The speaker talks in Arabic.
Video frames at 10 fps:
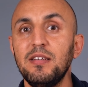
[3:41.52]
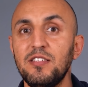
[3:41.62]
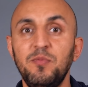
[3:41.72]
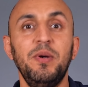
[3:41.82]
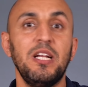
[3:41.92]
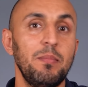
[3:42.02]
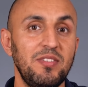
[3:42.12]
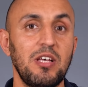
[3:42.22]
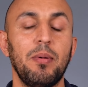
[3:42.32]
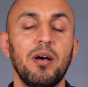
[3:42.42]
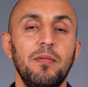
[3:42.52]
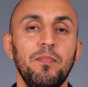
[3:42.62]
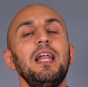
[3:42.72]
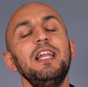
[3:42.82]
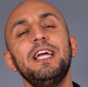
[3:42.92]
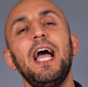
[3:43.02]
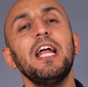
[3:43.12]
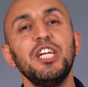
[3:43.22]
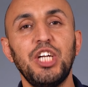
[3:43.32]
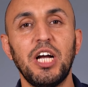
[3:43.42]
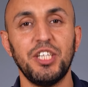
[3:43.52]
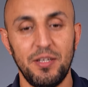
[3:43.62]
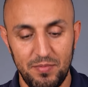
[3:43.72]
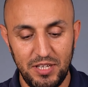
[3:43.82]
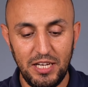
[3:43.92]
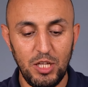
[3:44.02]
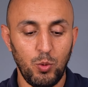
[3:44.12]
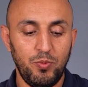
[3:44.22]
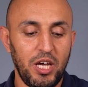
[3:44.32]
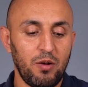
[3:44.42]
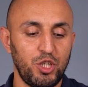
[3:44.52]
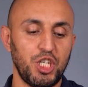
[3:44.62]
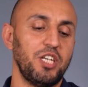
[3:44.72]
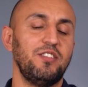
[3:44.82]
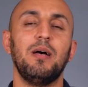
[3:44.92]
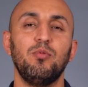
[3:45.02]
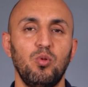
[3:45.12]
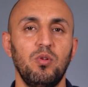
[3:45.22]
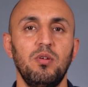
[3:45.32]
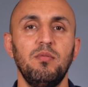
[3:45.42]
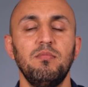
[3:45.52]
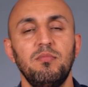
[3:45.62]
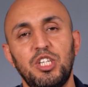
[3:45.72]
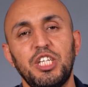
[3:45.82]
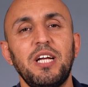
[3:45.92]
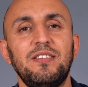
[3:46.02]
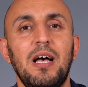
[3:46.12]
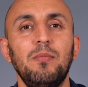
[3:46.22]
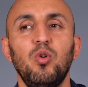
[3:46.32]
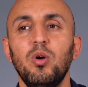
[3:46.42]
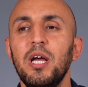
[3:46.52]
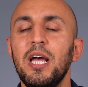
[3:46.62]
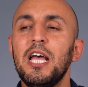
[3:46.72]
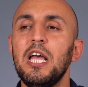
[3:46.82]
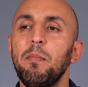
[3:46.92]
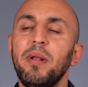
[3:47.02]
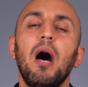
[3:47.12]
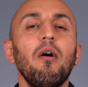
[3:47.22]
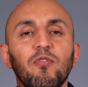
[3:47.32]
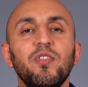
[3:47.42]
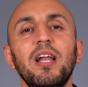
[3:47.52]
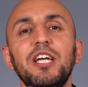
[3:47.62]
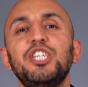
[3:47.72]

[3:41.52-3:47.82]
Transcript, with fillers: سمعنا بالسابق هلا نحكي عن الشاشه يعني انتم بتعرفوا شاشات سامسونج شاشات سامسونج من افضل